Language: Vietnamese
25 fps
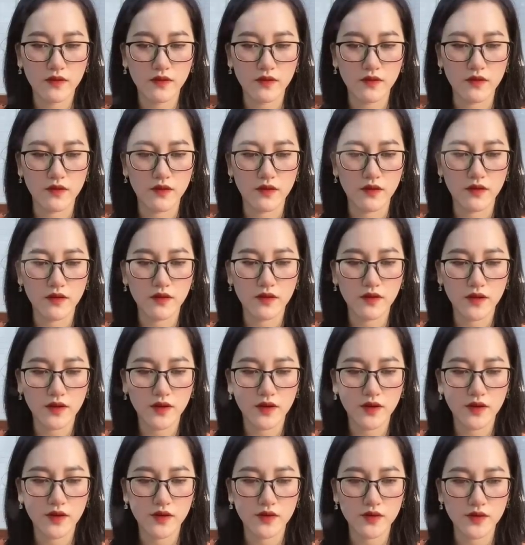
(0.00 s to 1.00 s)
Được
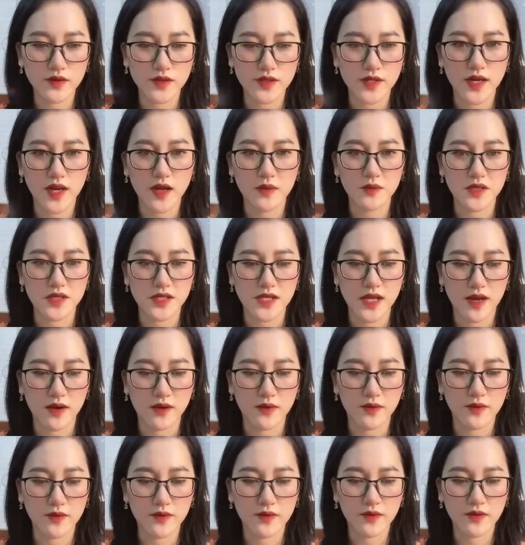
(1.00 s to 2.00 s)
Tôi dẫn em đi dạo
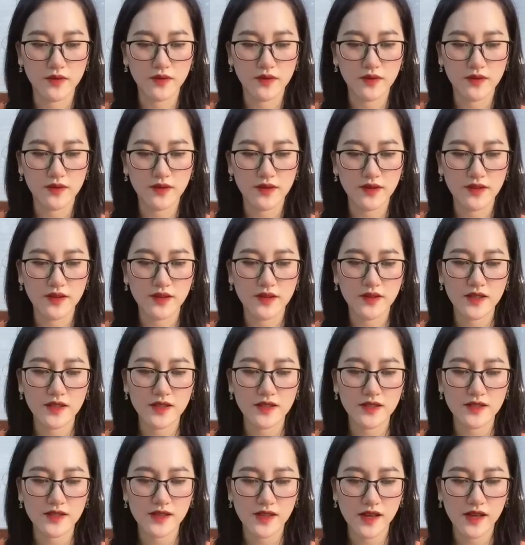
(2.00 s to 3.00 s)

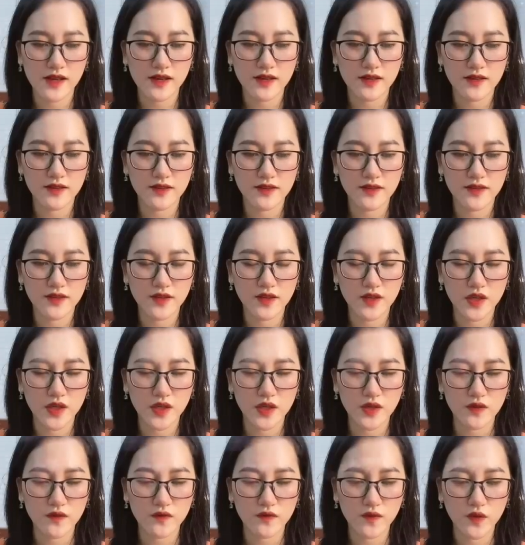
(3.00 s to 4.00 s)
Yeah
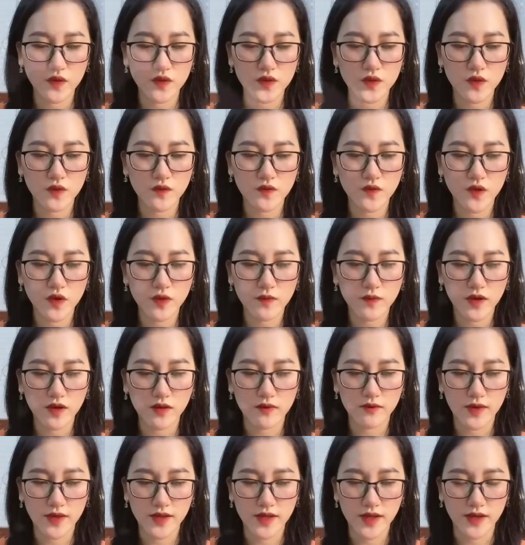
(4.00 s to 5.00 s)
Phù Dung vui
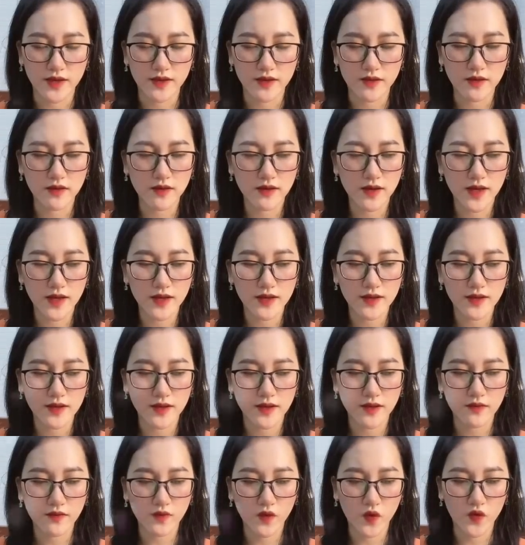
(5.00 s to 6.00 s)
mừng mà nhảy cẫng lên
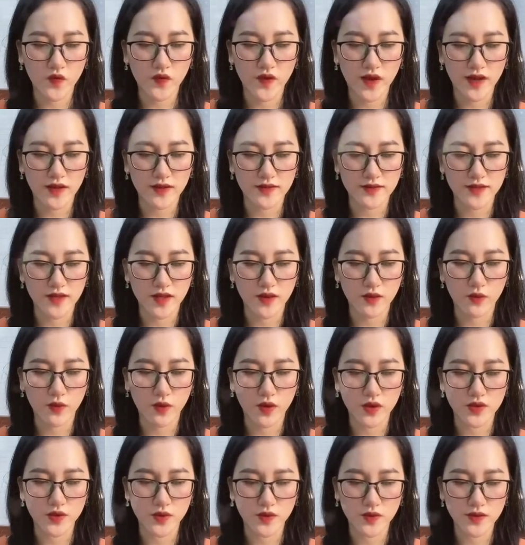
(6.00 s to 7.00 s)
Vội vàng chạy
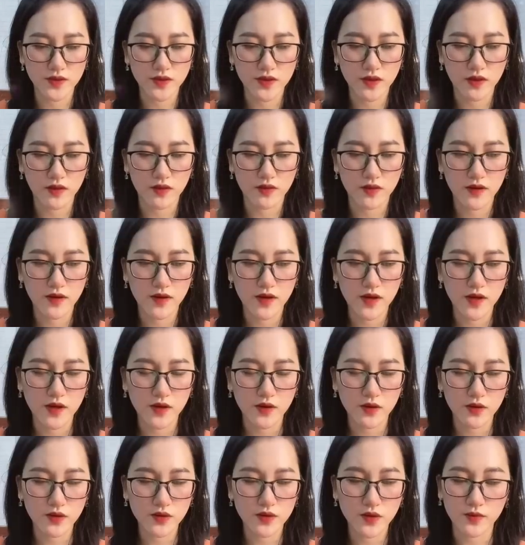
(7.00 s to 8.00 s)
ùa xuống giường
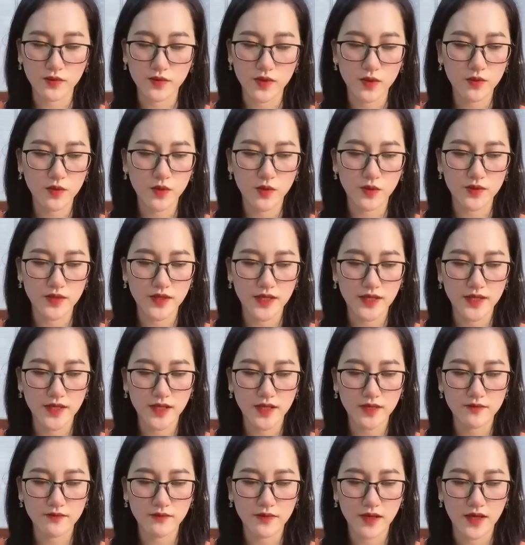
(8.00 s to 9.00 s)
Cô dùng tốc độ nhanh
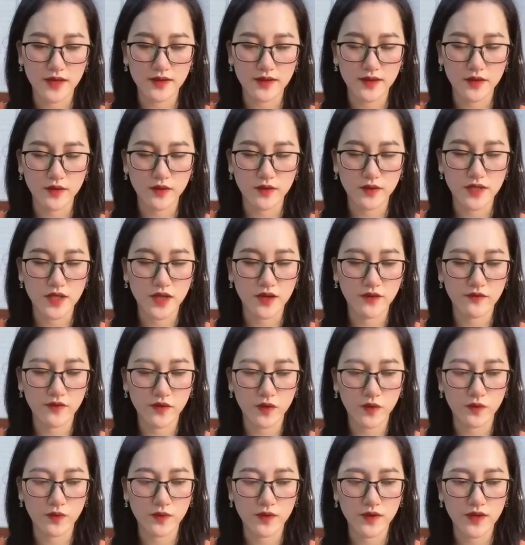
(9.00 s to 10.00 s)
nhất mà thay đổi trang
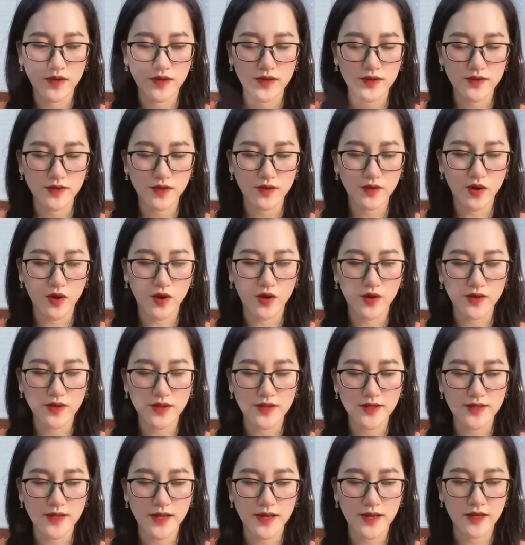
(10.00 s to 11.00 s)
phục Sau đó
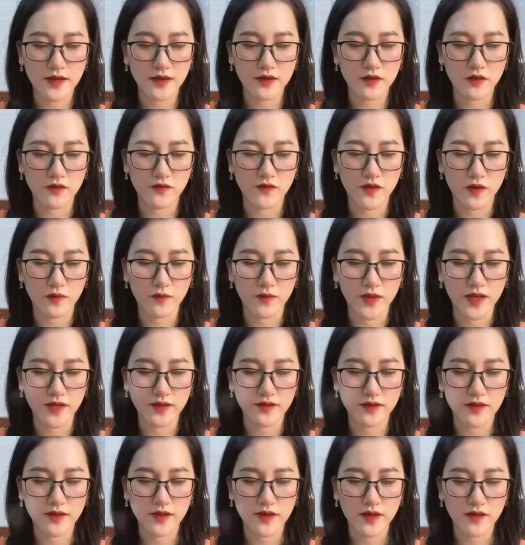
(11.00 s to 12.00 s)
đi ra cửa phòng bệnh
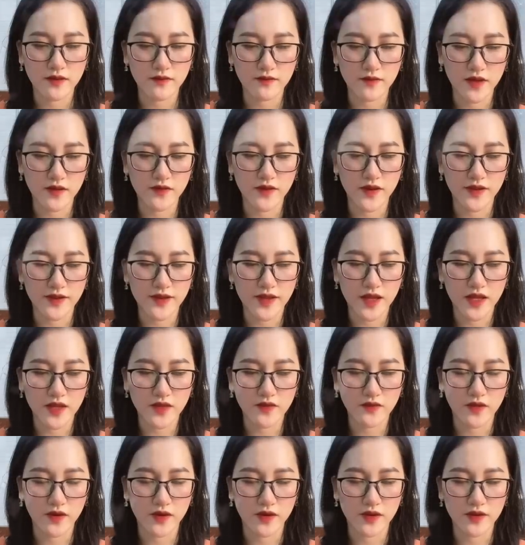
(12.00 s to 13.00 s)
Vẫy vẫy
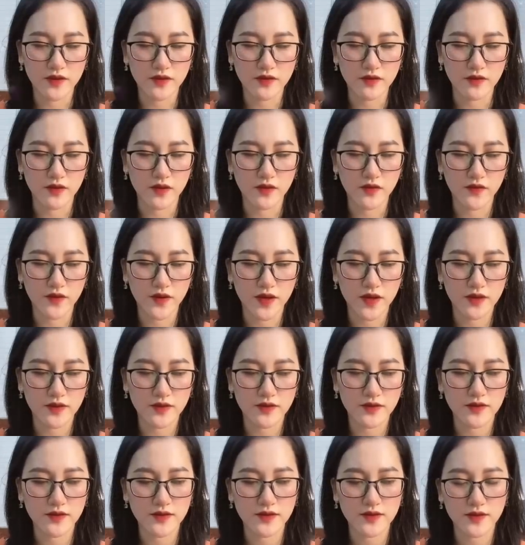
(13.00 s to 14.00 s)
tay với từ ngưng viên
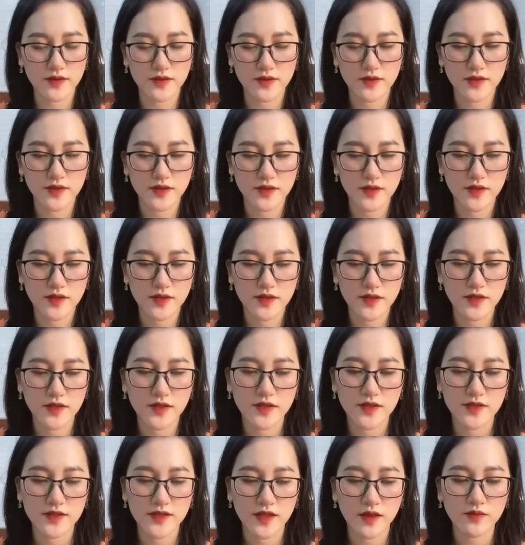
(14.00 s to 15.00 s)

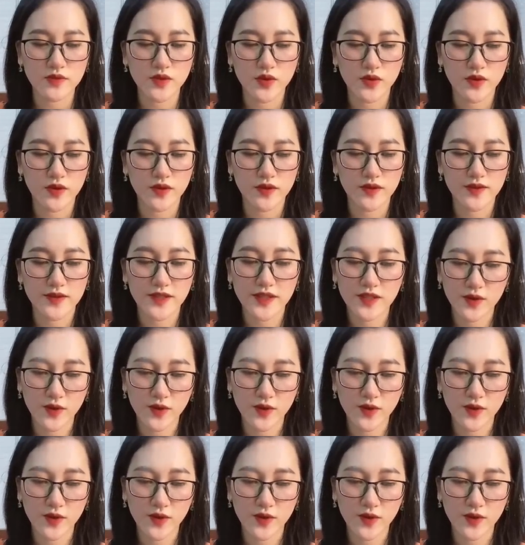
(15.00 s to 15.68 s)
Xong rồi, đi